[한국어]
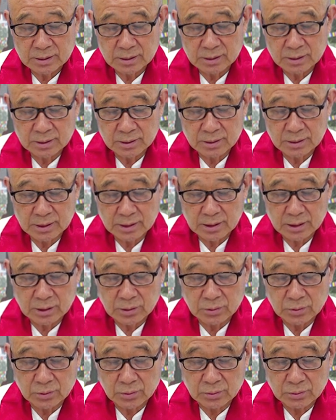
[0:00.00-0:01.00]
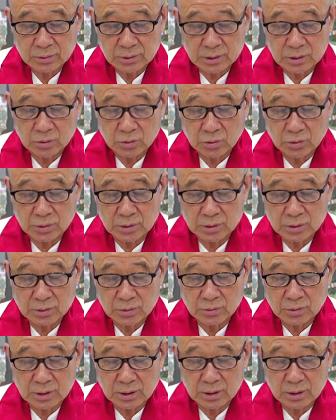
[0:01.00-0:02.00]
그 얘기고, 인도인들은
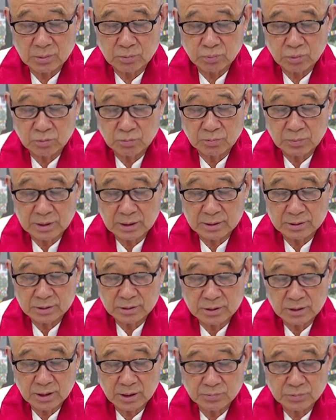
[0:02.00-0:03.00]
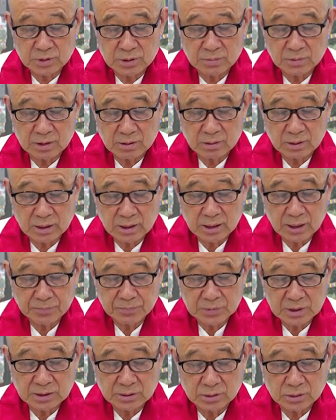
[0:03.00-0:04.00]
원래 북방의 스텝 지방과
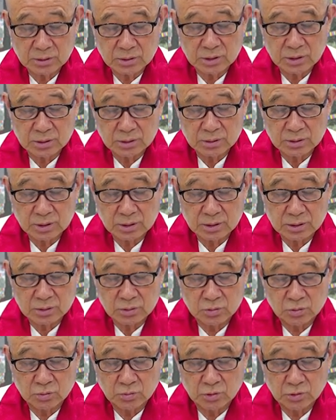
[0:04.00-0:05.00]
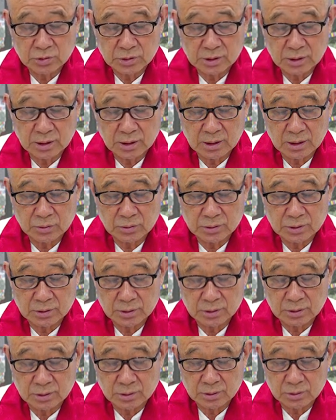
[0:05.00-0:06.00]
카카스 지역 등에서 유목생활을 하고
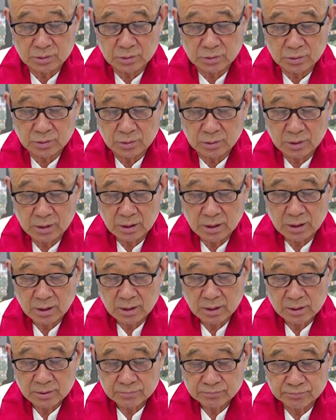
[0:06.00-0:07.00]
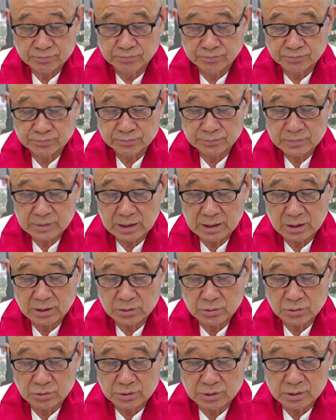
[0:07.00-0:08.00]
있었던 것으로
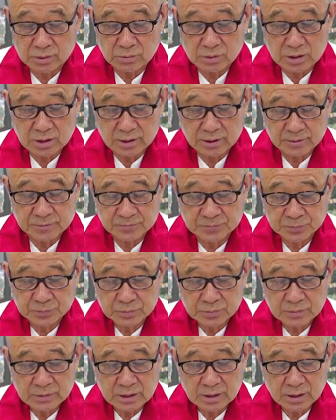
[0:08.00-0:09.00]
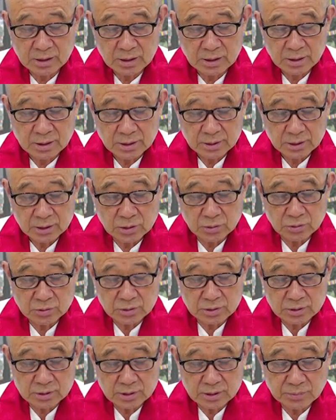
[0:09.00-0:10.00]
알려지고 있습니다.
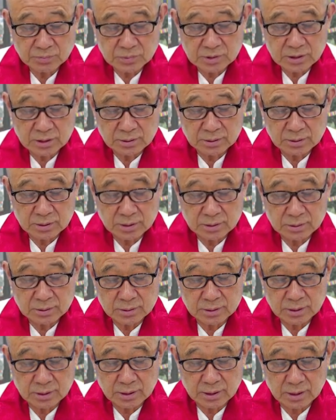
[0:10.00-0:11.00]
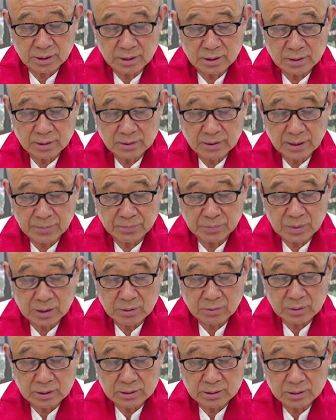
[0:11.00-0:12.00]
기원전 3천년 전에
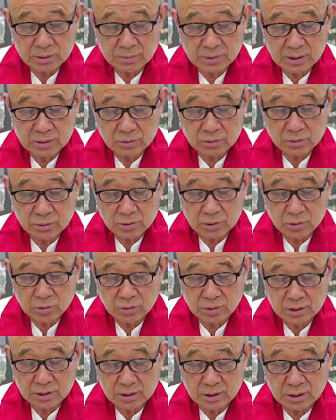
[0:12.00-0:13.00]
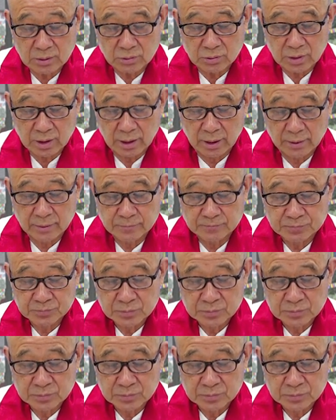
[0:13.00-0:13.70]
남방과 서방으로 이동하는 가운데